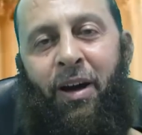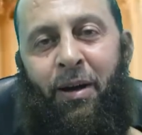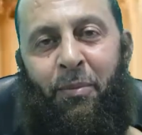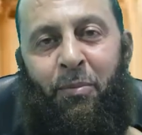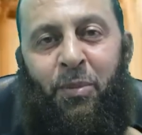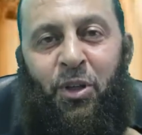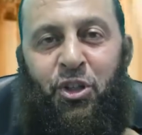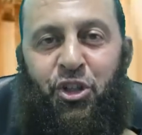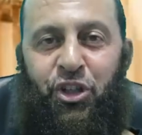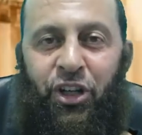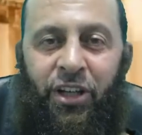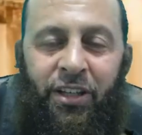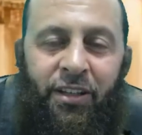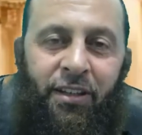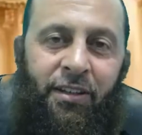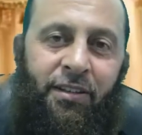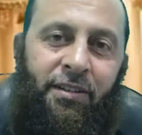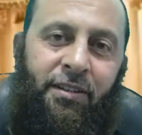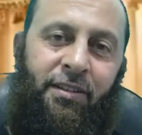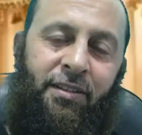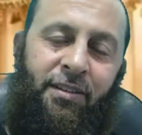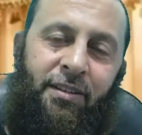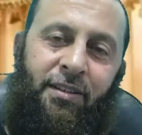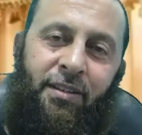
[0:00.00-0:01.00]
محمد
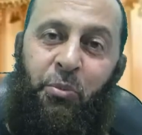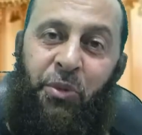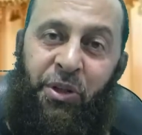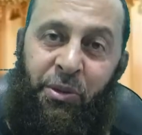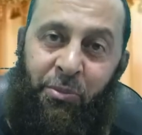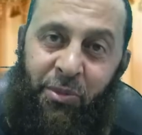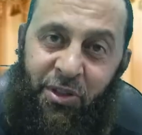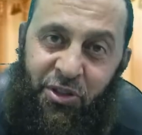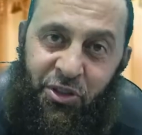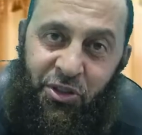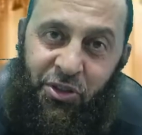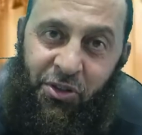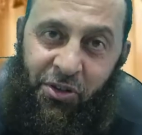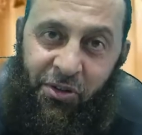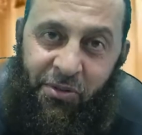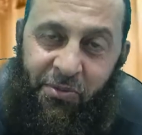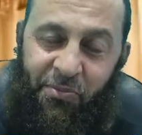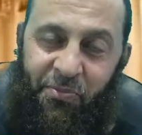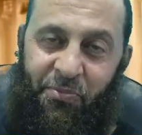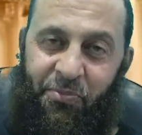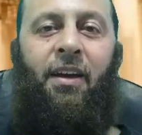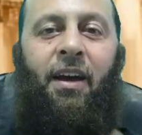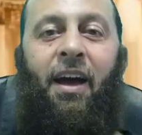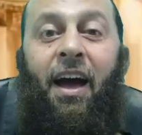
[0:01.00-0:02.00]
شاهين من مصر
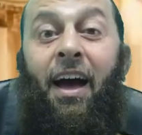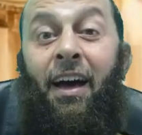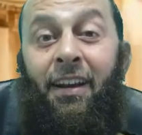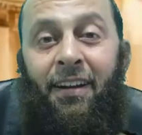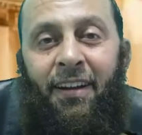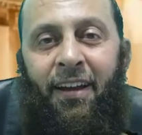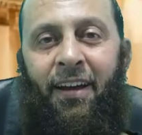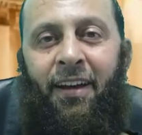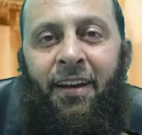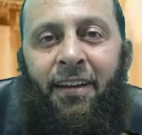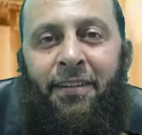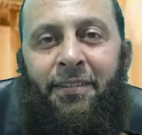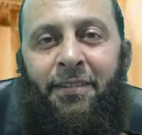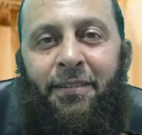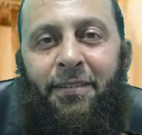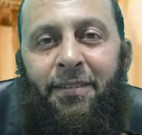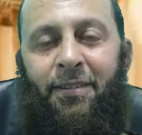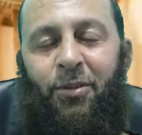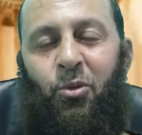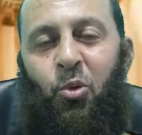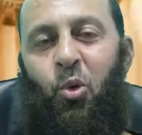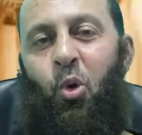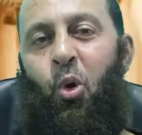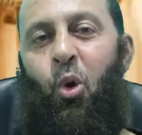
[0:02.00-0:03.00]
الآن
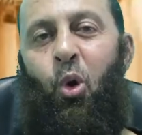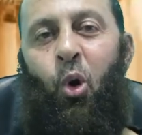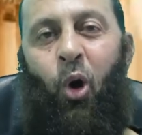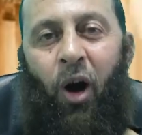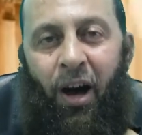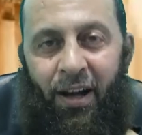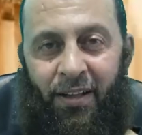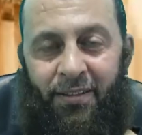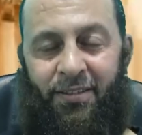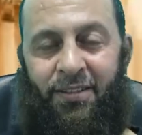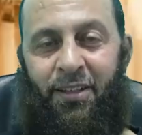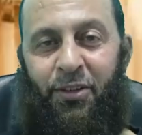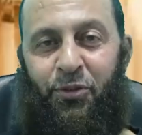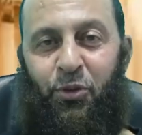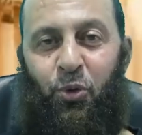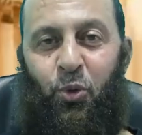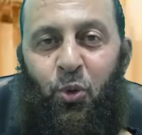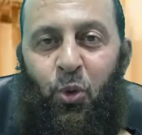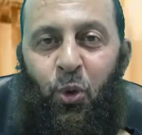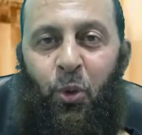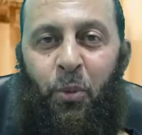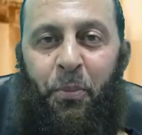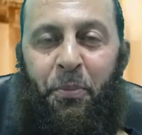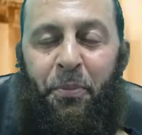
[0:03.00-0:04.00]

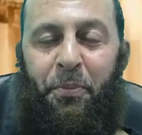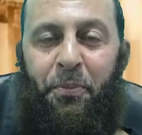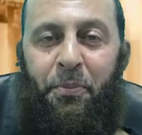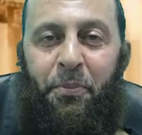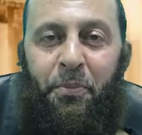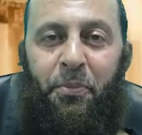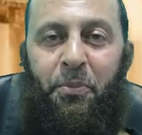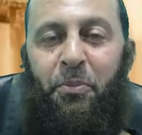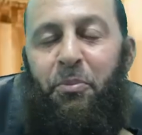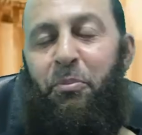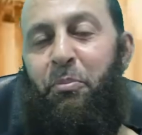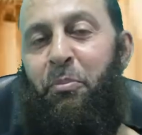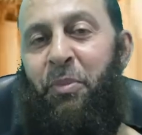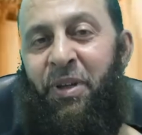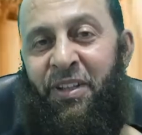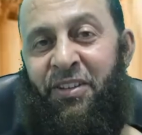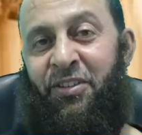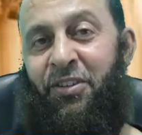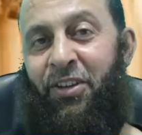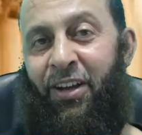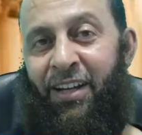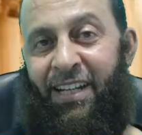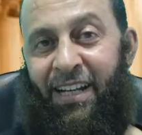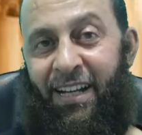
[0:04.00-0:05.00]
أحدثكم
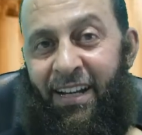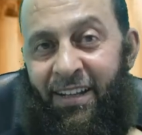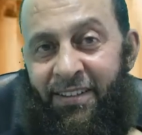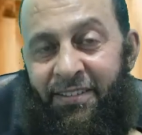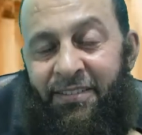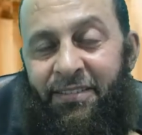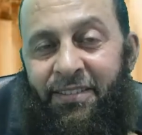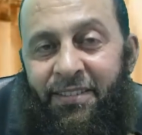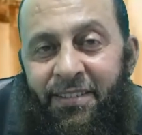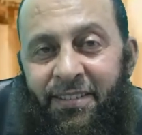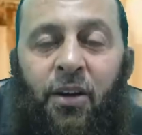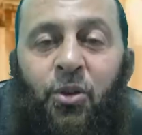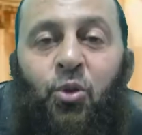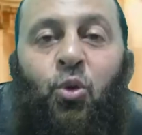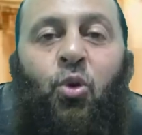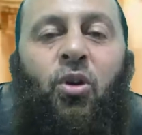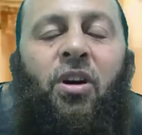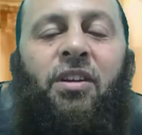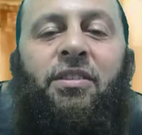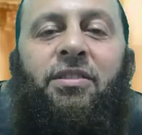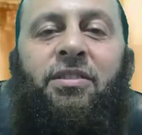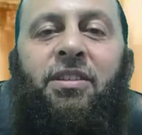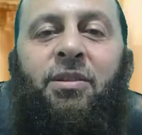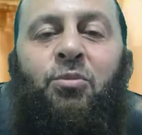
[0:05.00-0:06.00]
من تايلاند
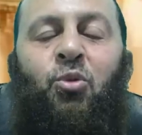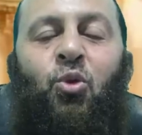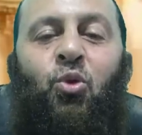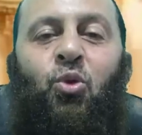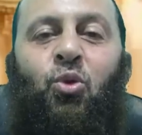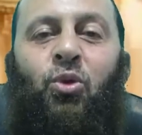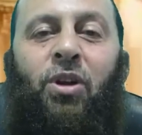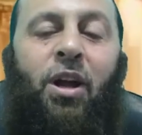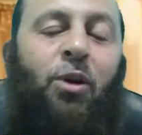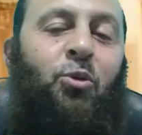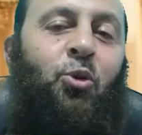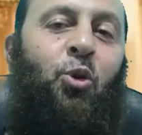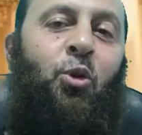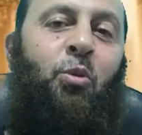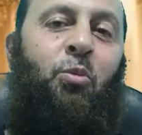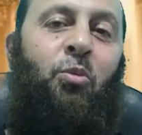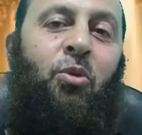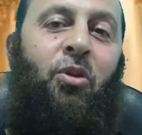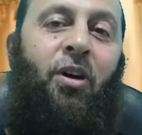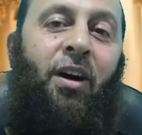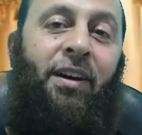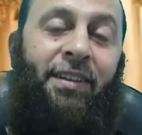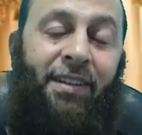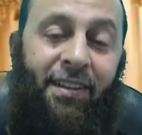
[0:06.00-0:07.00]
نقدم لكم
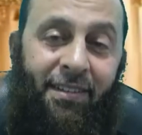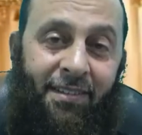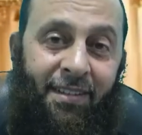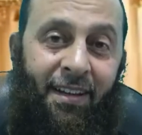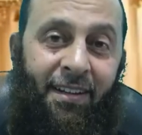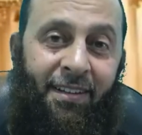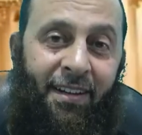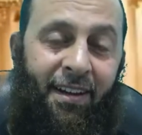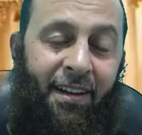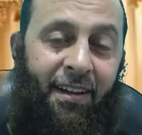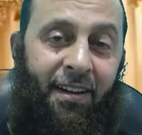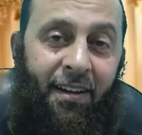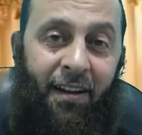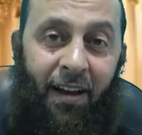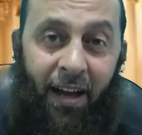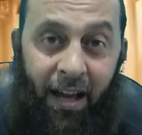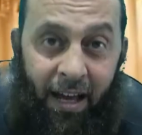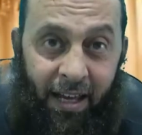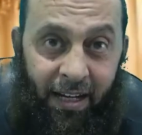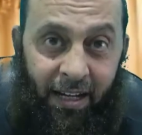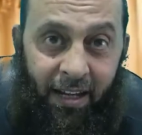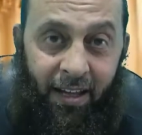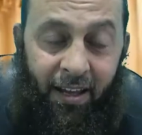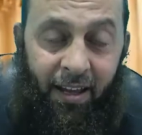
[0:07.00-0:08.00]
قناتنا
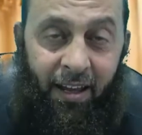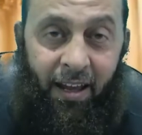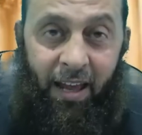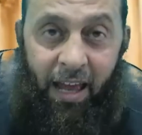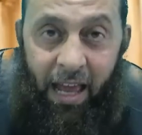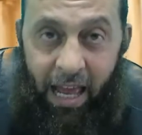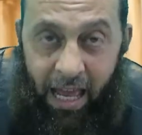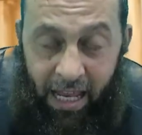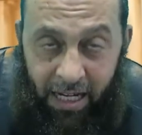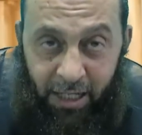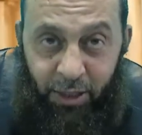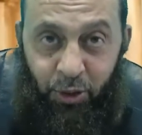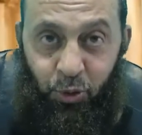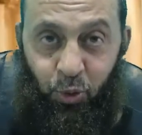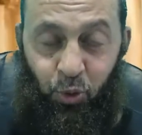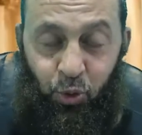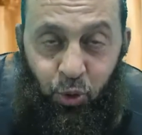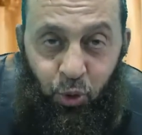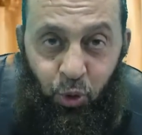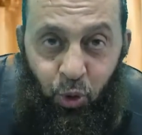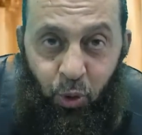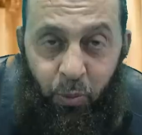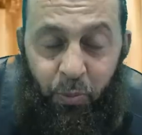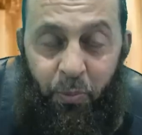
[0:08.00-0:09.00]
على
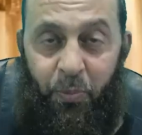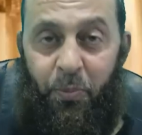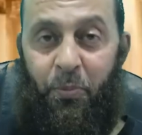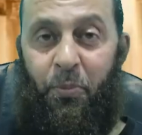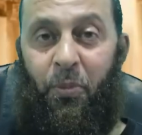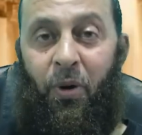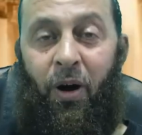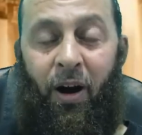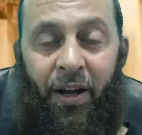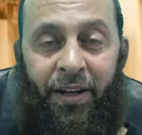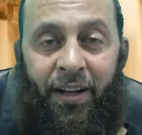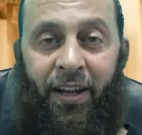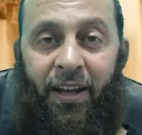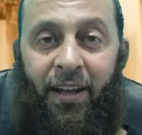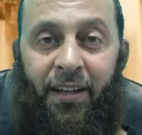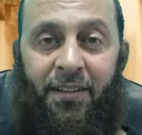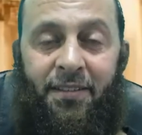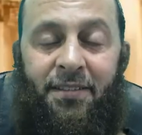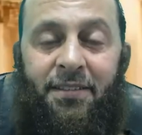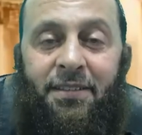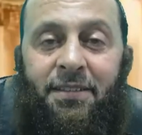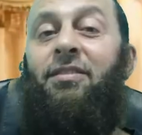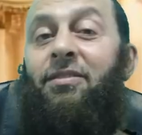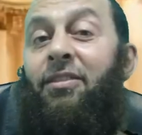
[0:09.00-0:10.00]
اليوتيوب قناة
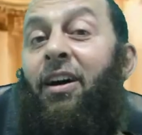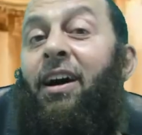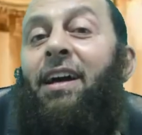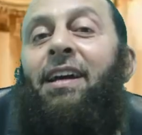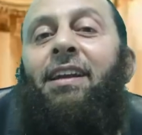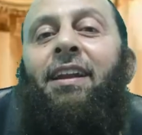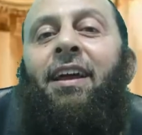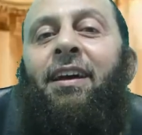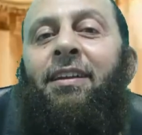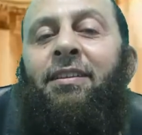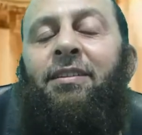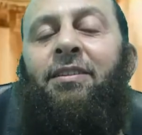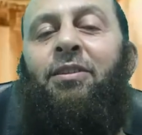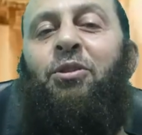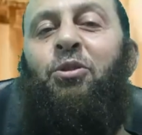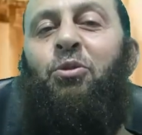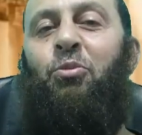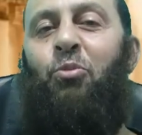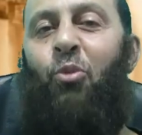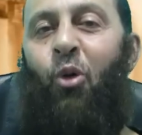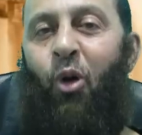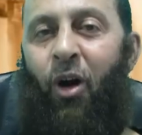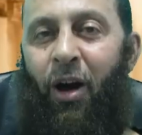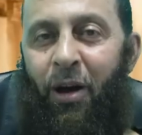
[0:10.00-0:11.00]
تايلاند
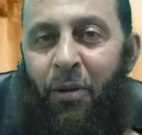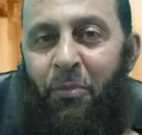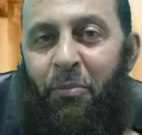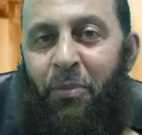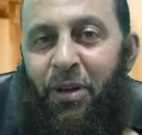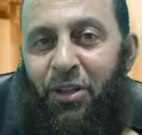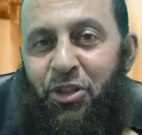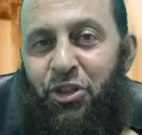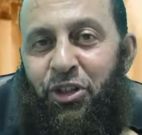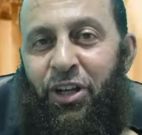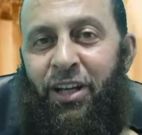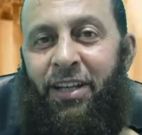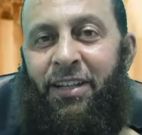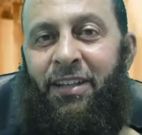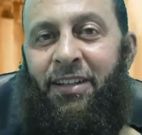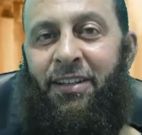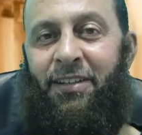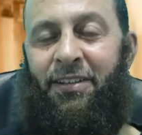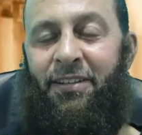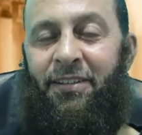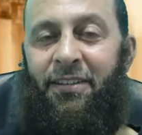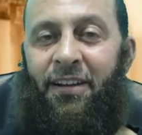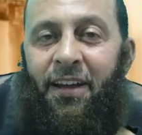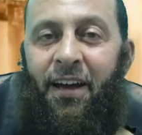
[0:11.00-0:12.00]
محمد
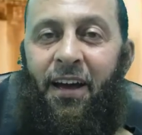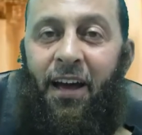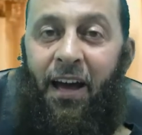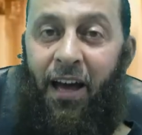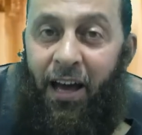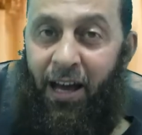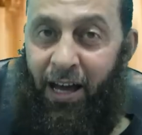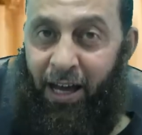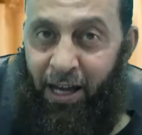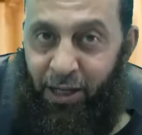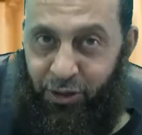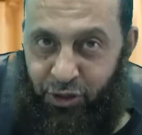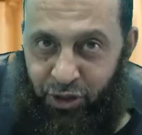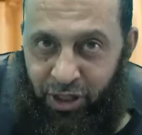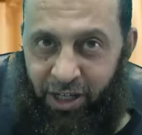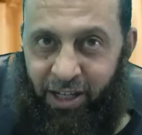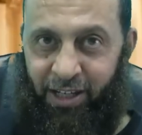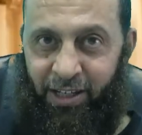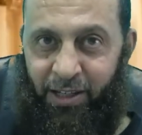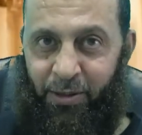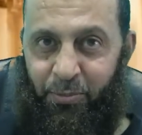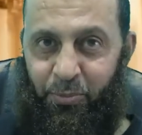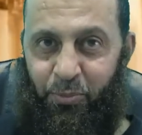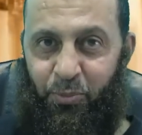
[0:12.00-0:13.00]
شاهين
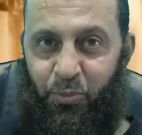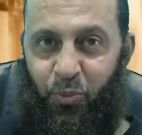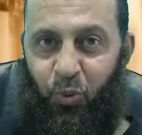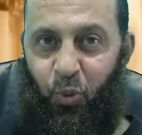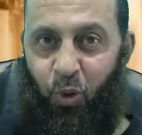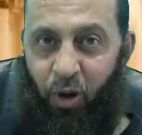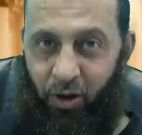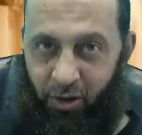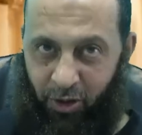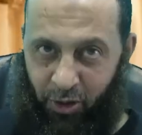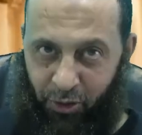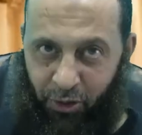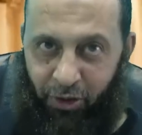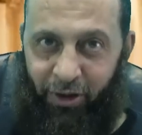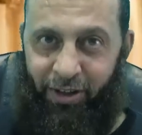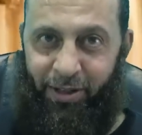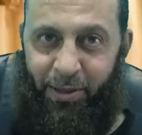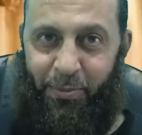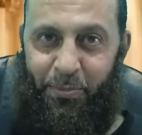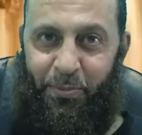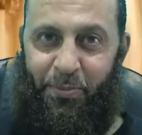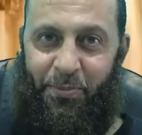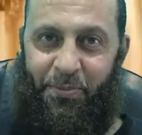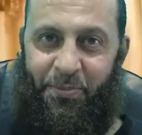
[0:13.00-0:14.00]
عجائب
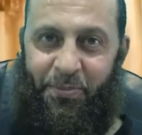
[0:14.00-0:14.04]
وغرائب